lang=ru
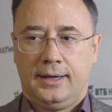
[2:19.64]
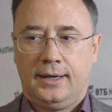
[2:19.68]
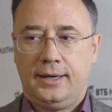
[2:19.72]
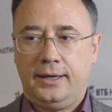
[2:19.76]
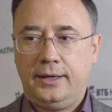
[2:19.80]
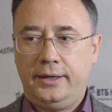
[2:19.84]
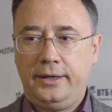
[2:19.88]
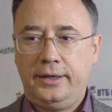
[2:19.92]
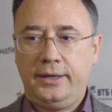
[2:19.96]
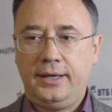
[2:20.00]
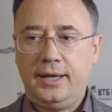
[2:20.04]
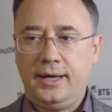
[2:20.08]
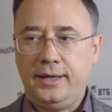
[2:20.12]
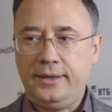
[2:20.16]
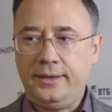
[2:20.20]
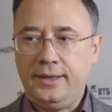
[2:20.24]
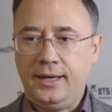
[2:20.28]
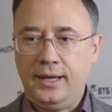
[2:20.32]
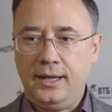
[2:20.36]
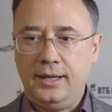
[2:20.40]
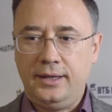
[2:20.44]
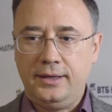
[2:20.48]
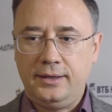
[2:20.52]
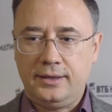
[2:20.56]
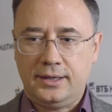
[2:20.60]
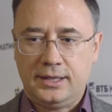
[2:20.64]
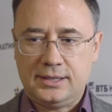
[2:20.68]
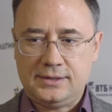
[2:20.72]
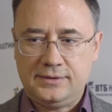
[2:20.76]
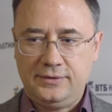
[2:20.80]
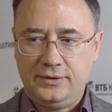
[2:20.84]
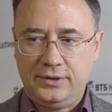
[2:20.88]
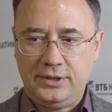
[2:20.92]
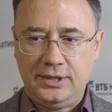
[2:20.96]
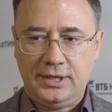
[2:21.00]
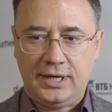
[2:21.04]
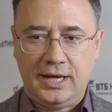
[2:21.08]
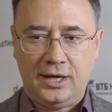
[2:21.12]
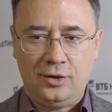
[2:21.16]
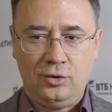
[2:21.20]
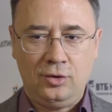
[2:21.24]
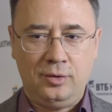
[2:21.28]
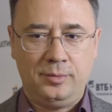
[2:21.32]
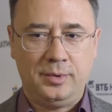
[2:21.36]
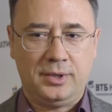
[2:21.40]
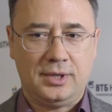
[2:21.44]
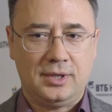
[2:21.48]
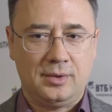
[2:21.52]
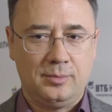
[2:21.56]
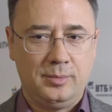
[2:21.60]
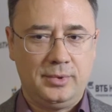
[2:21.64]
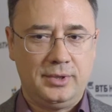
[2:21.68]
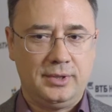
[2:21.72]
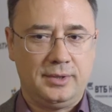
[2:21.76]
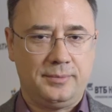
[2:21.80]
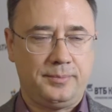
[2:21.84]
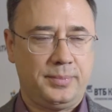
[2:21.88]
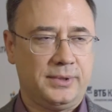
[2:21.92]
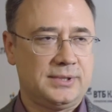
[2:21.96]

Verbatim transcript: А региональное развитие экономики мы